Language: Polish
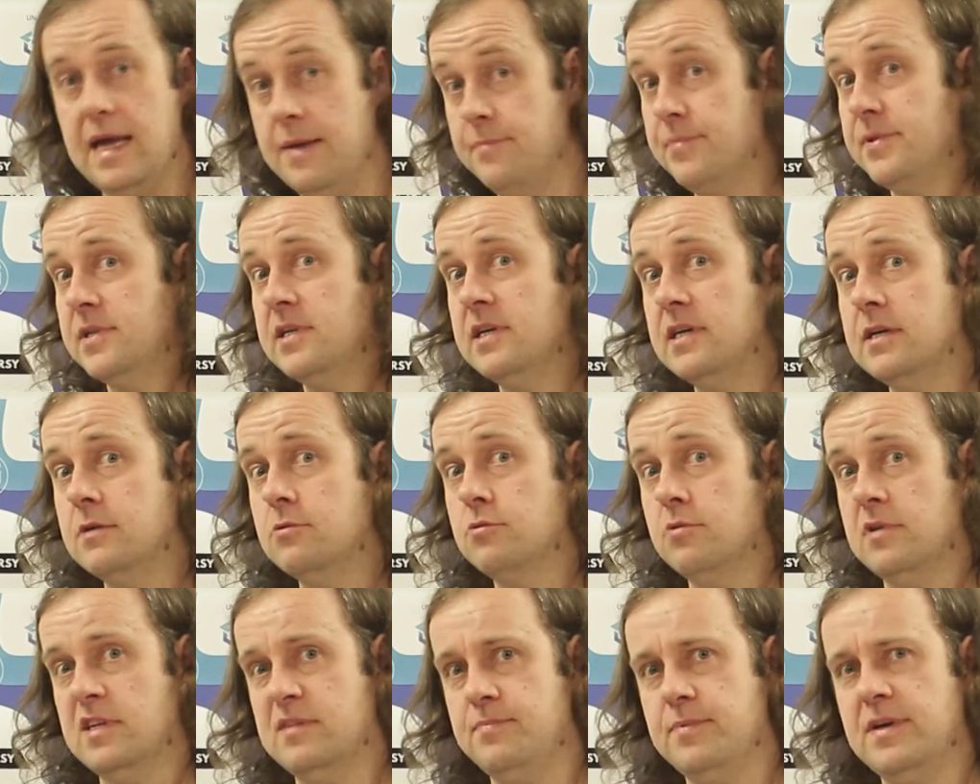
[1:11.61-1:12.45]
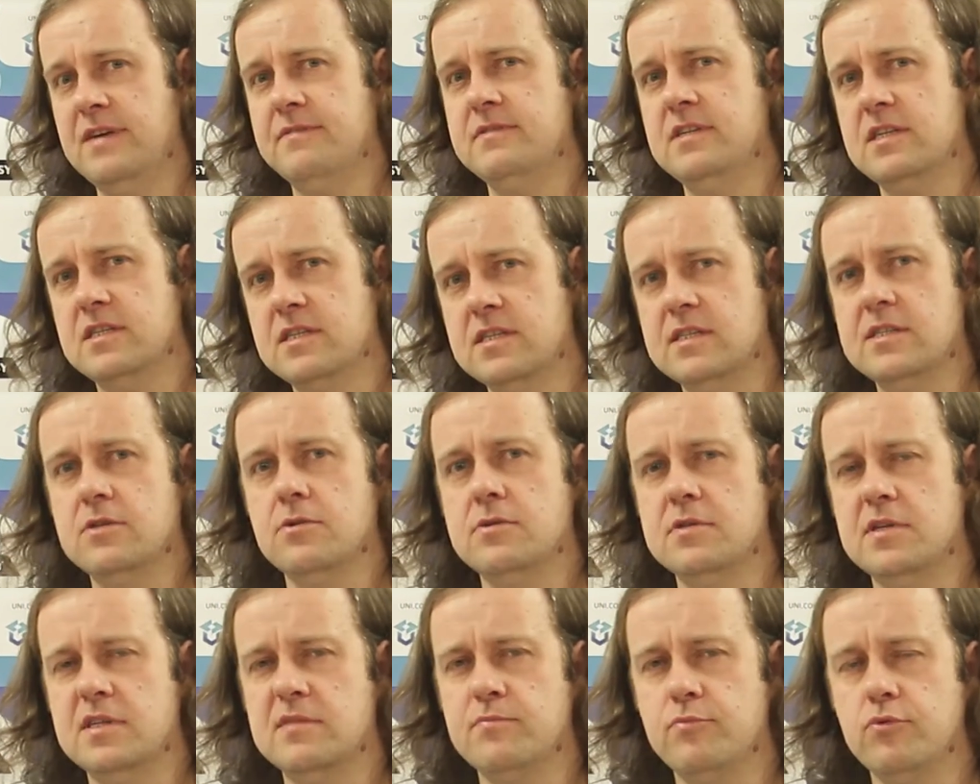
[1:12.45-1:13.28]
empty, która sprawdza, czy
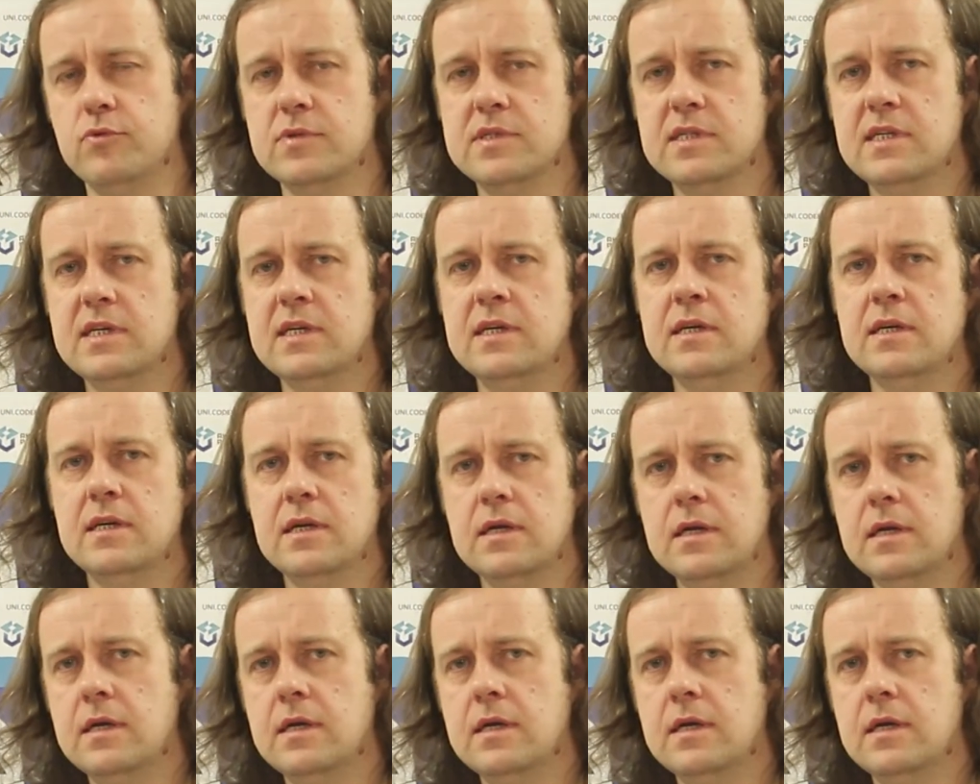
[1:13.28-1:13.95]
stos jest pusty,